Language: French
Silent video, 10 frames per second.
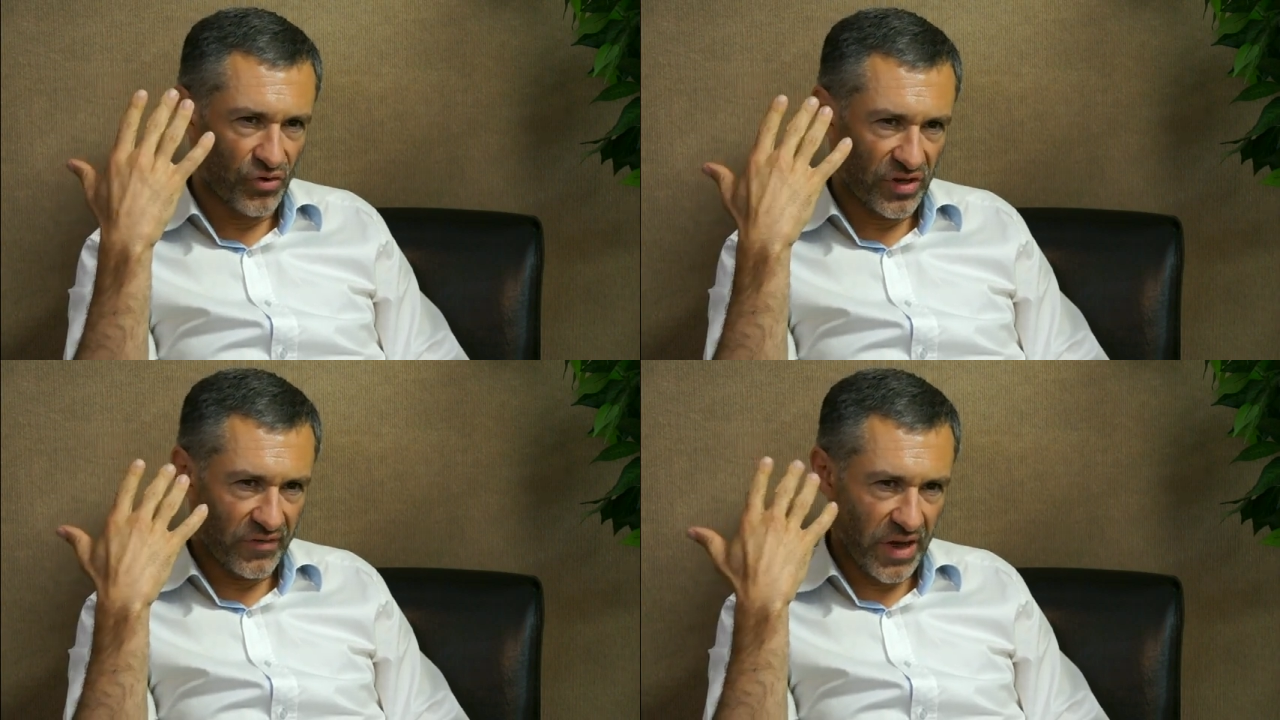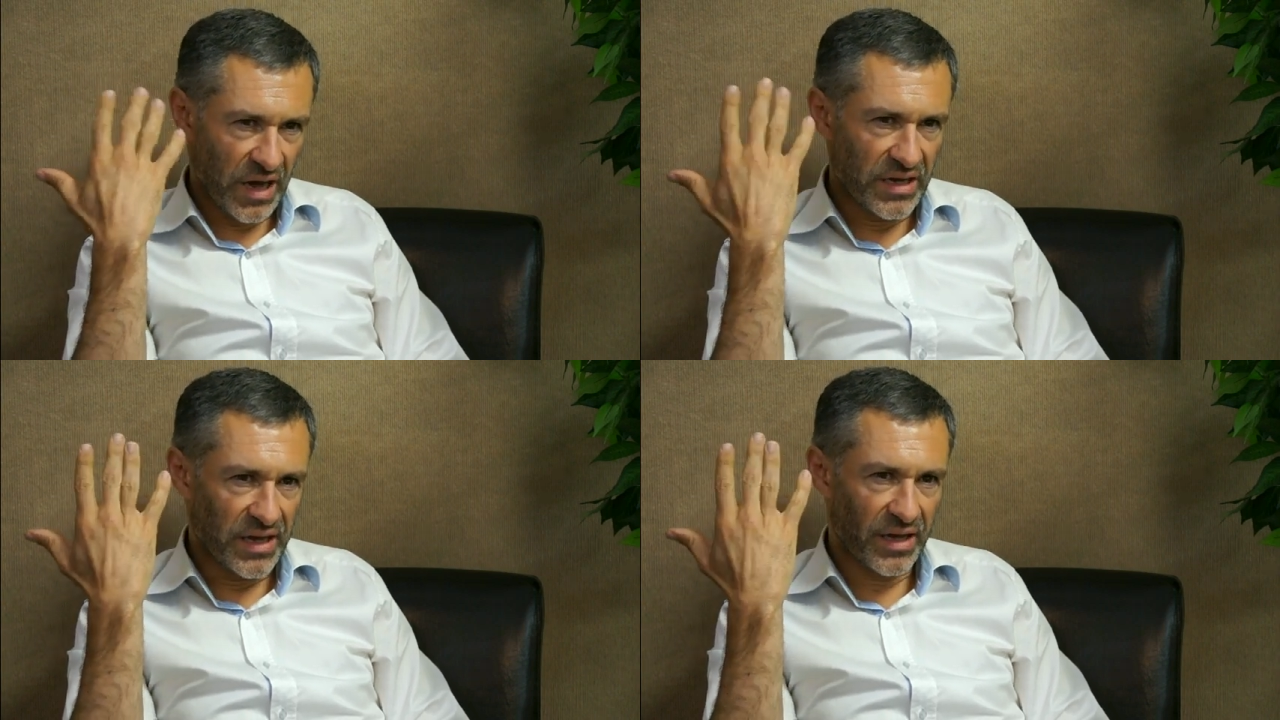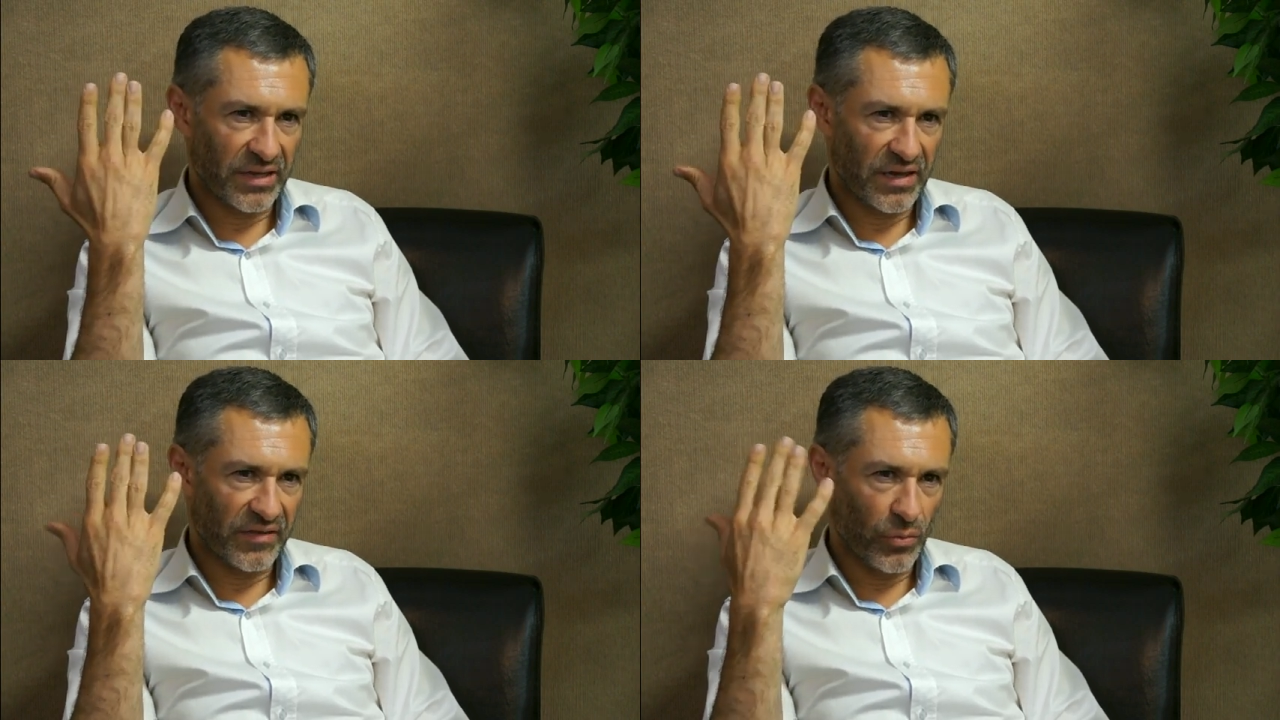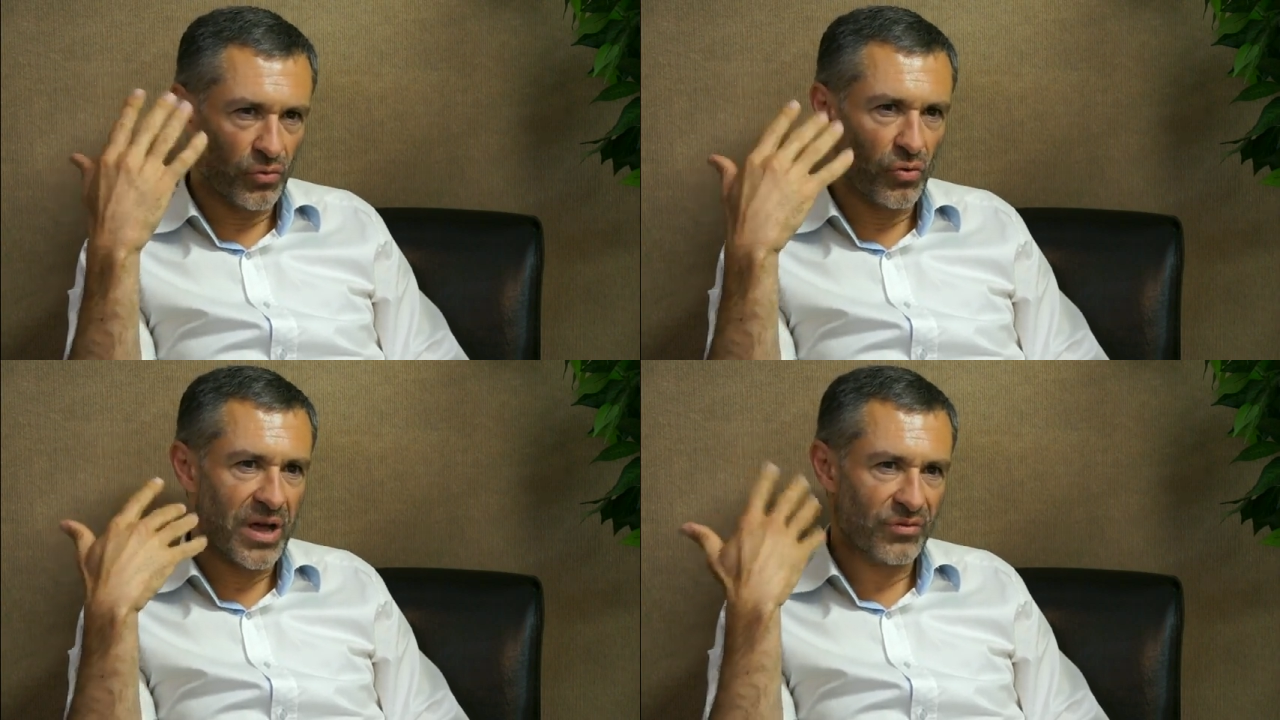j'avais un lien qui était
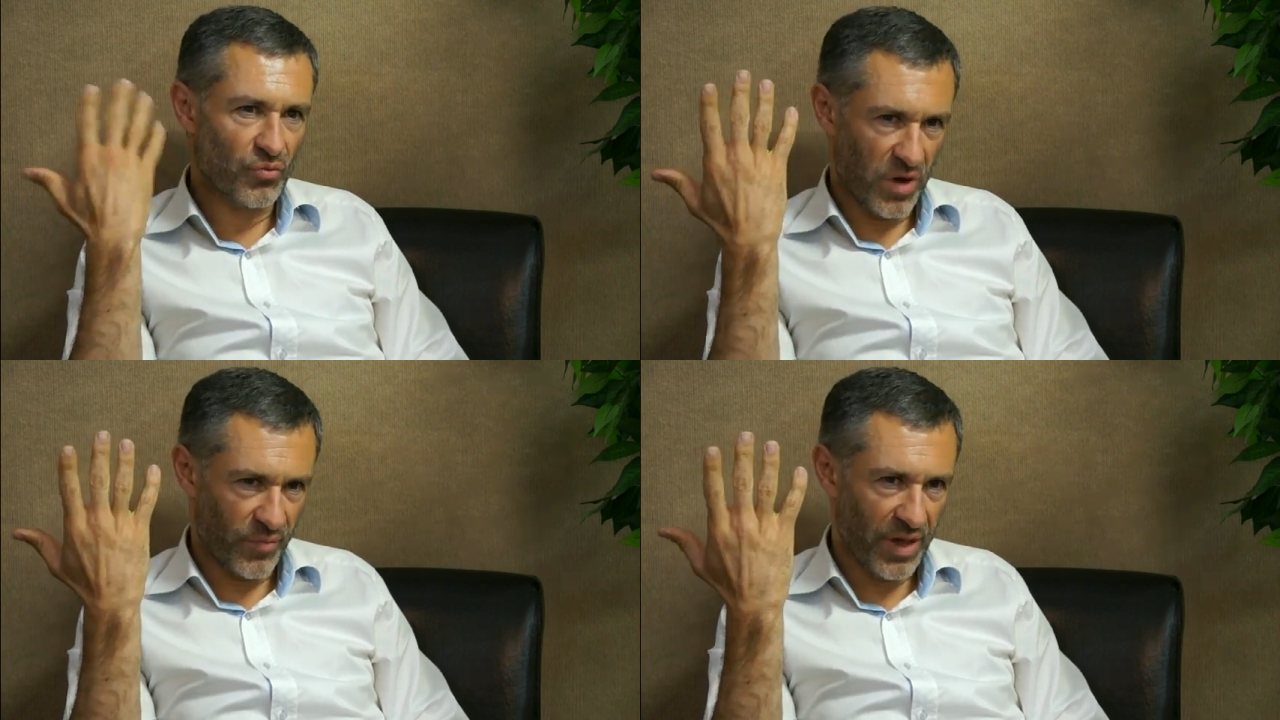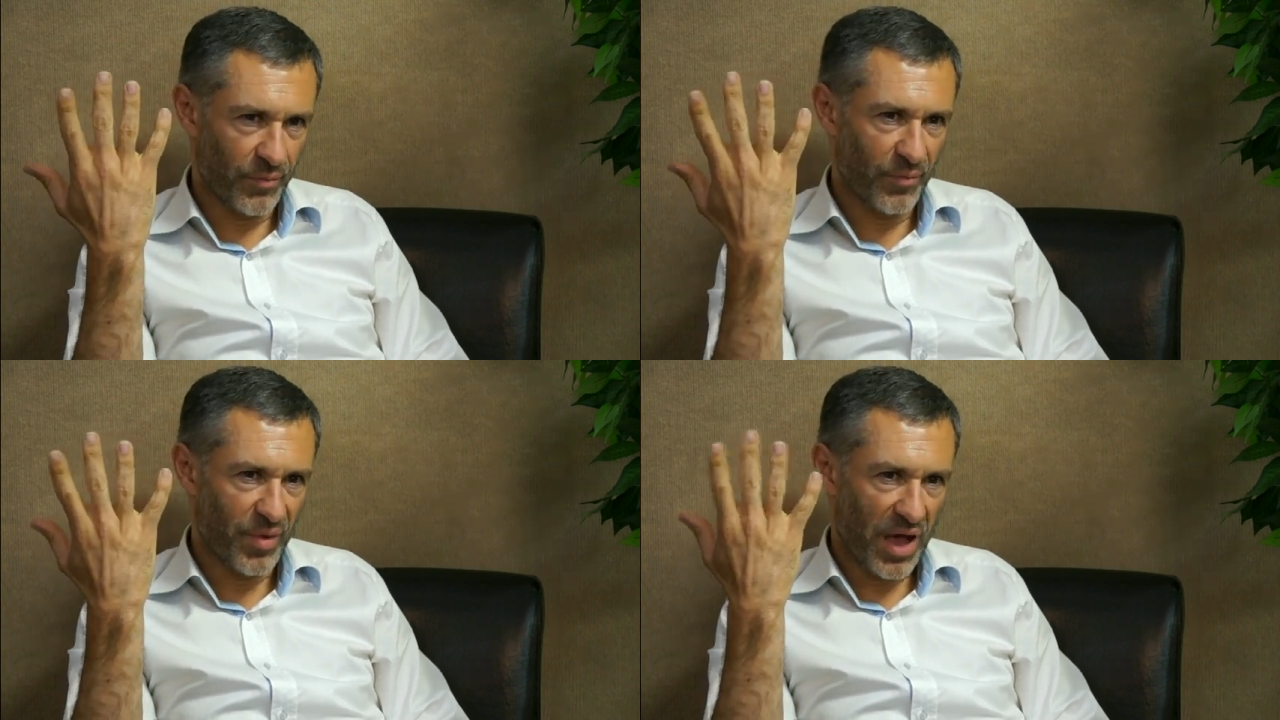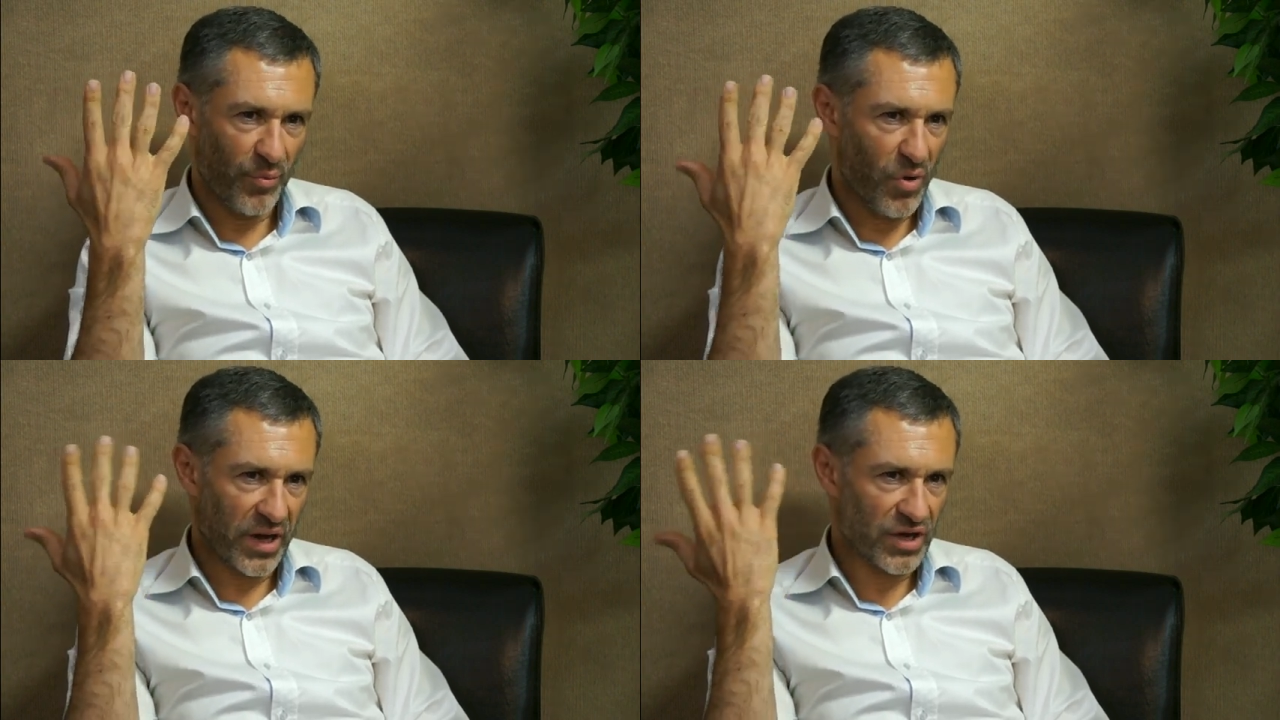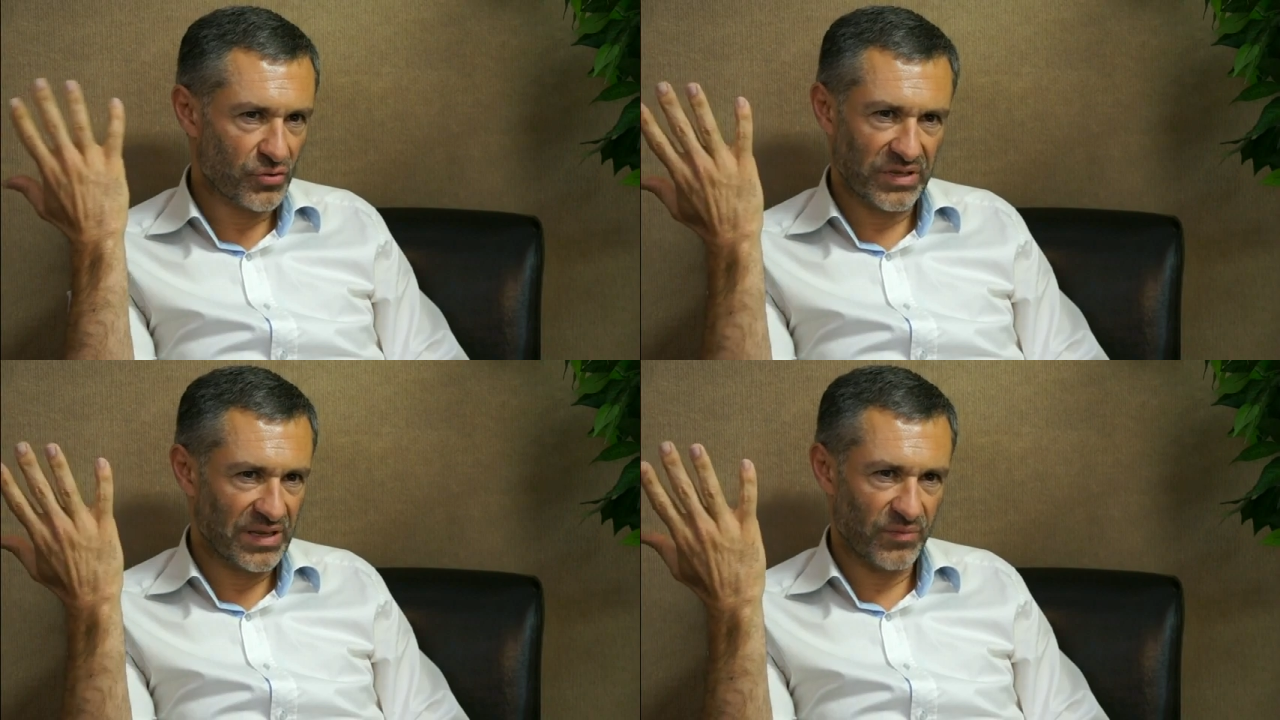au-delà de moi-même par rapport à quelque
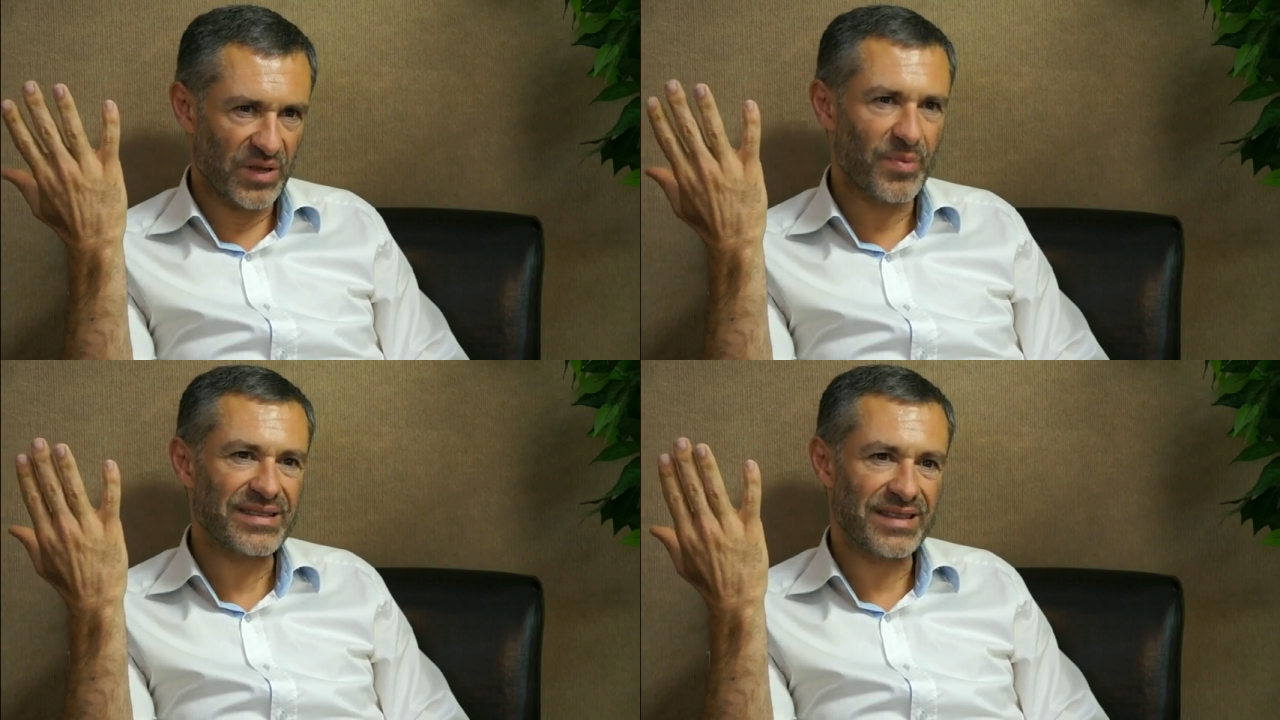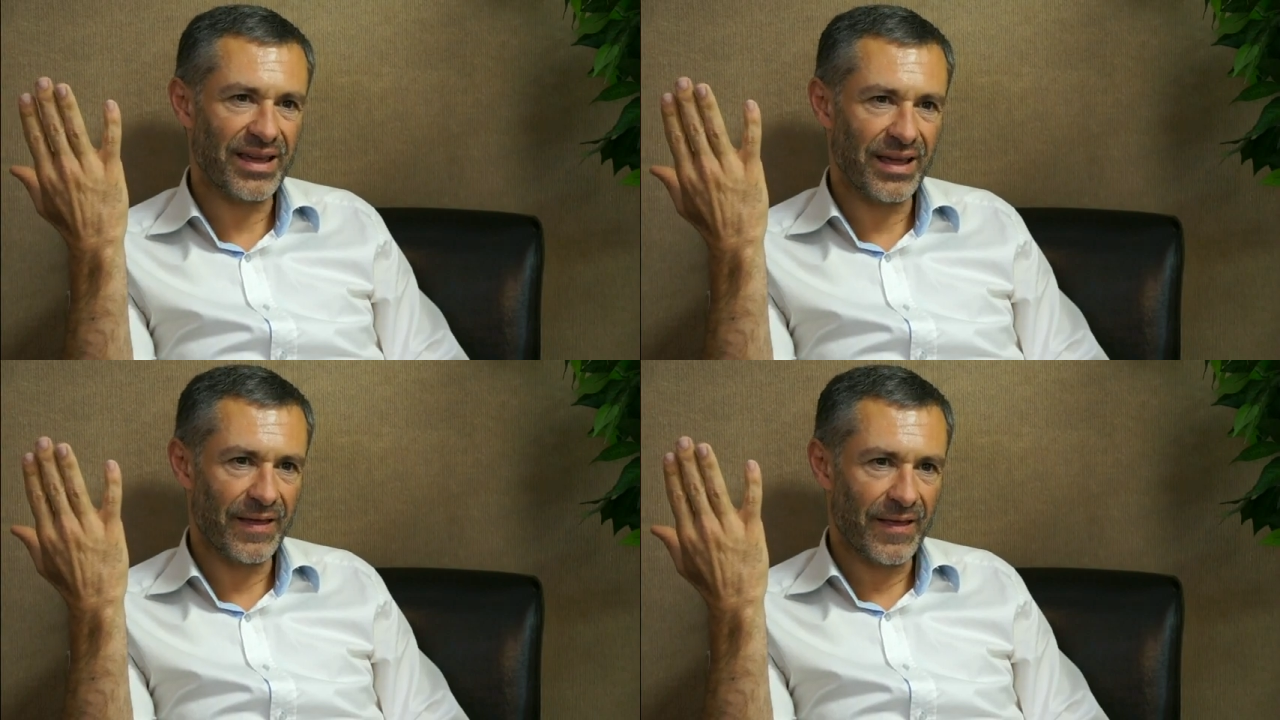chose qui me dépassait.